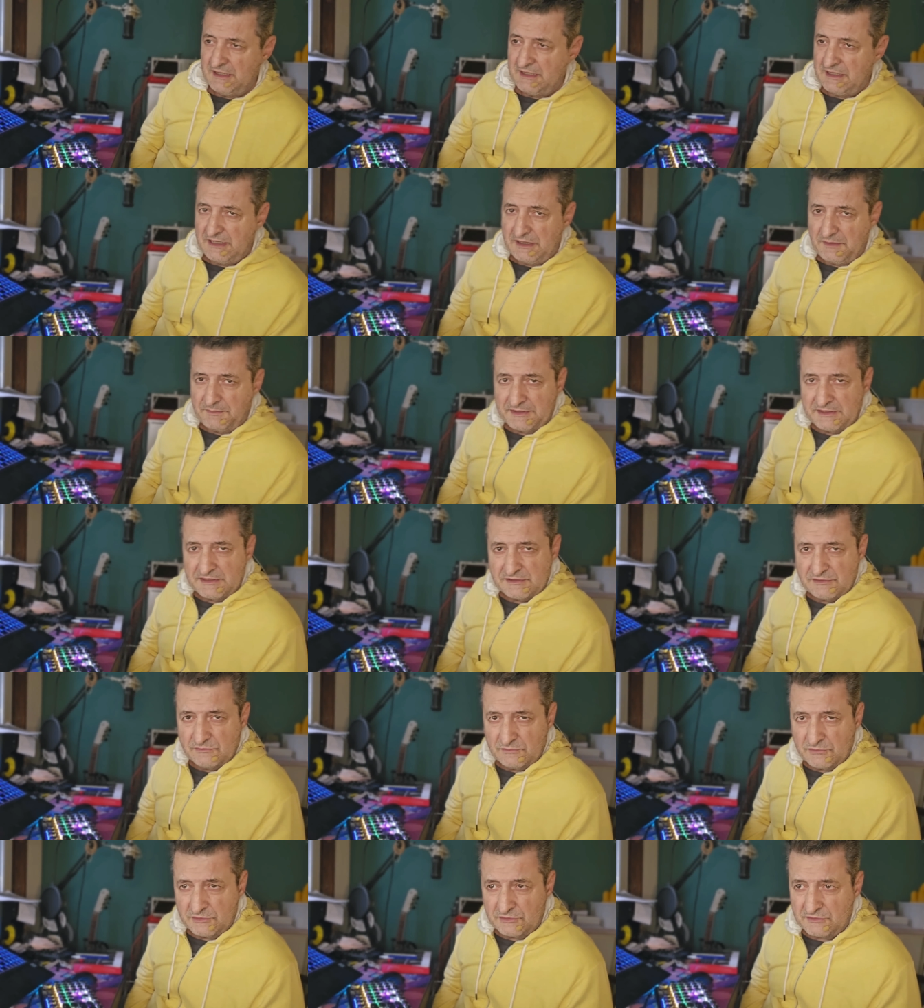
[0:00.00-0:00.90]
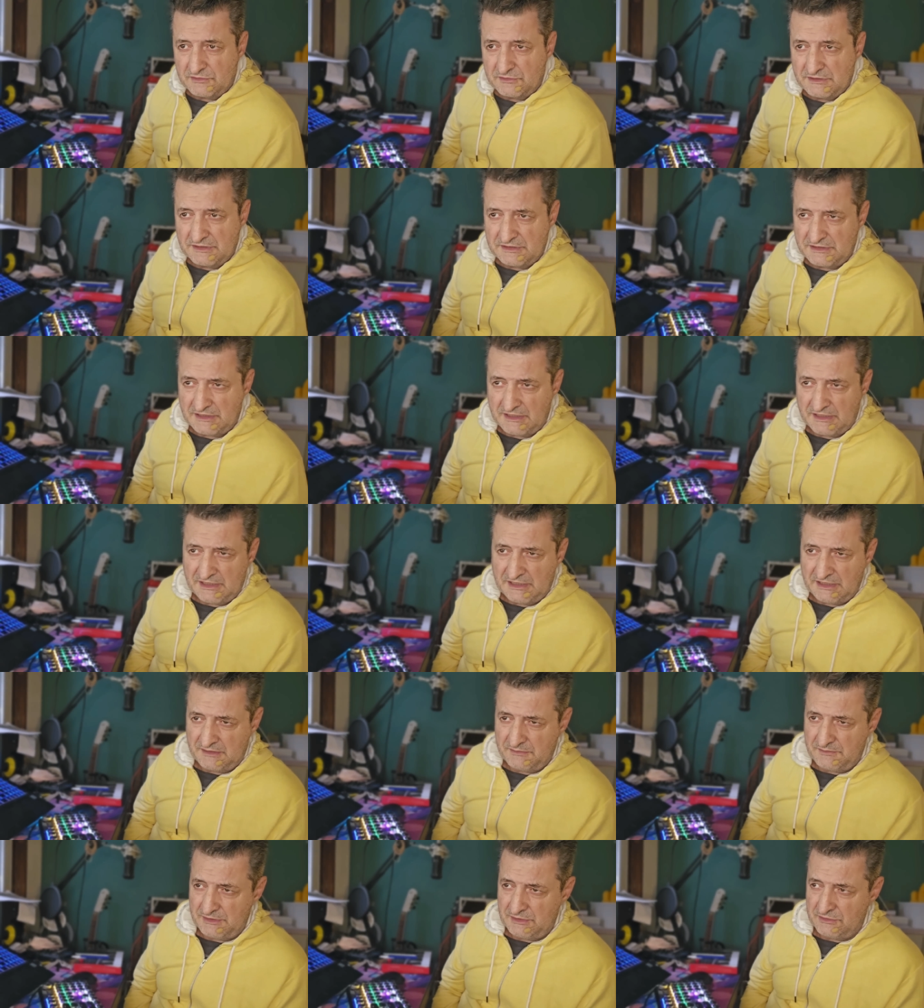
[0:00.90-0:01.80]
y aparecen un montón de
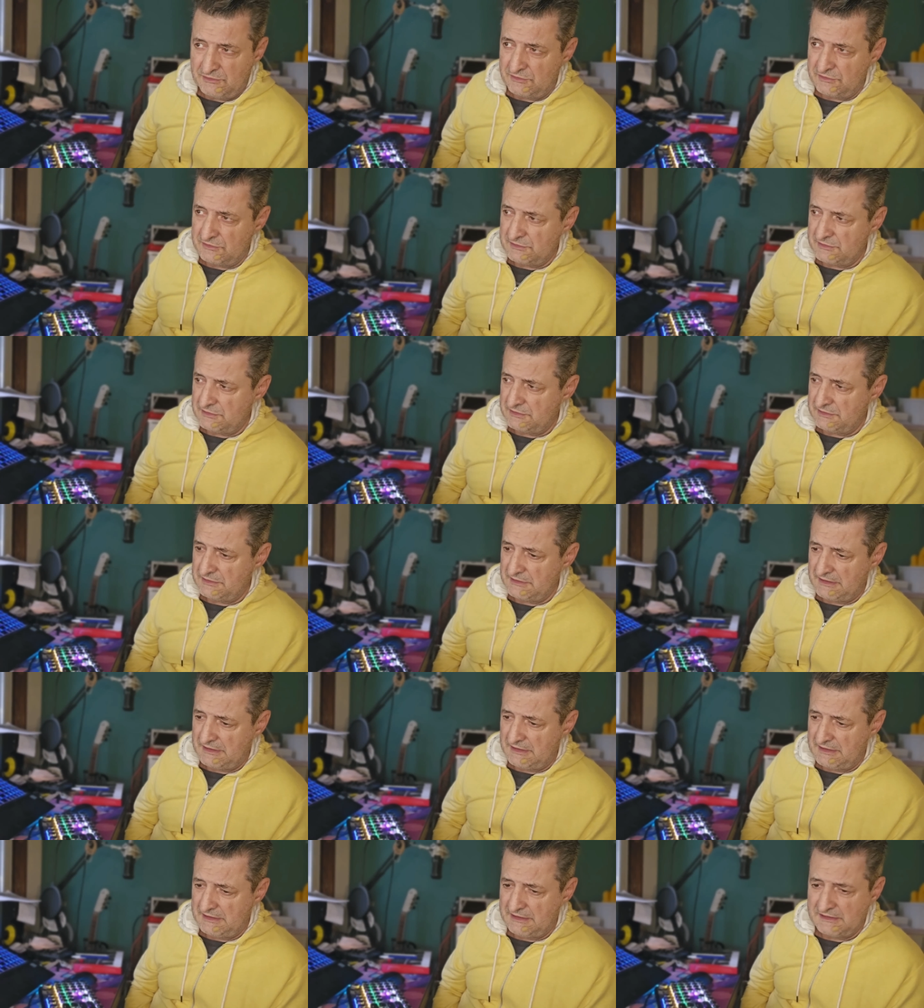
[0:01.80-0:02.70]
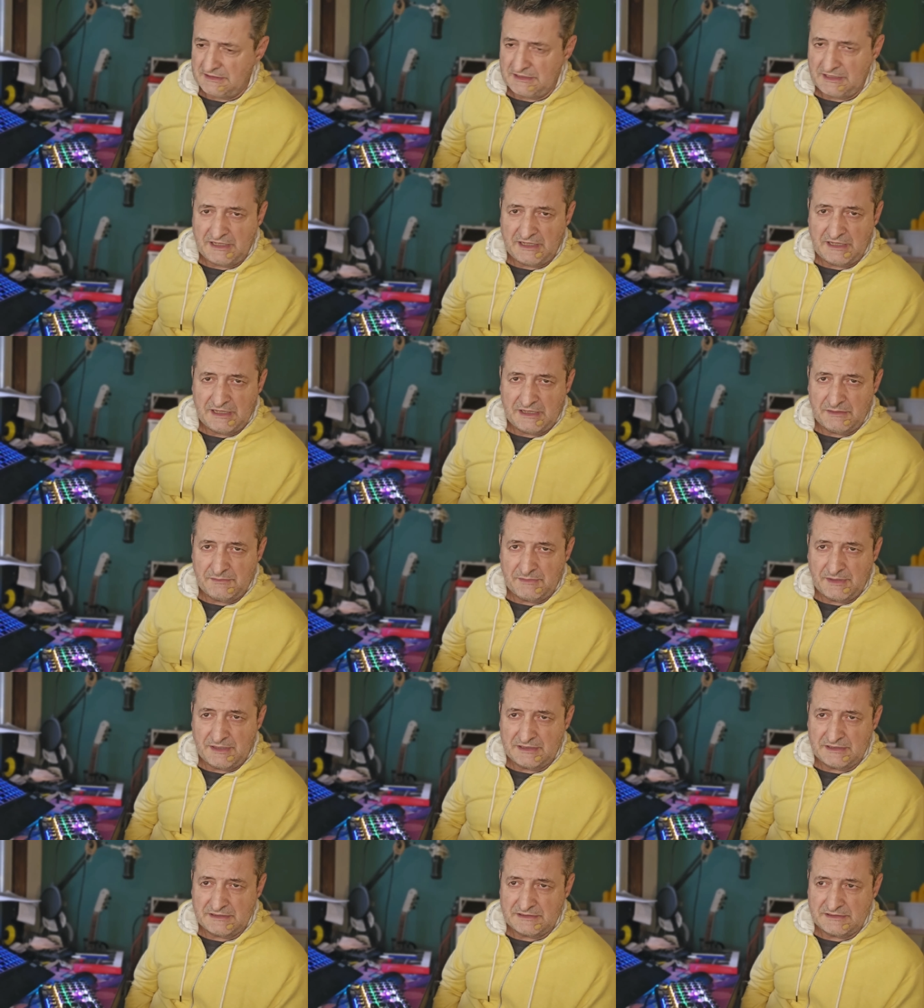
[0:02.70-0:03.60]
términos, eh, de
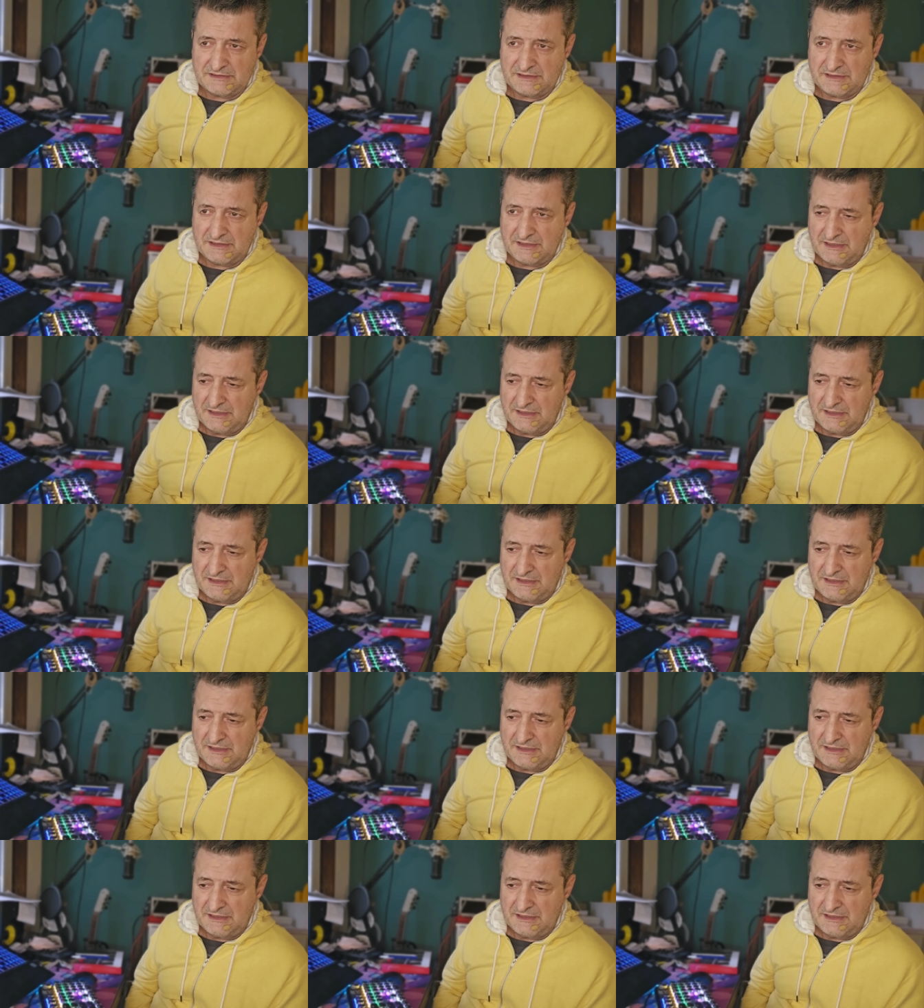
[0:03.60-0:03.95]
temas,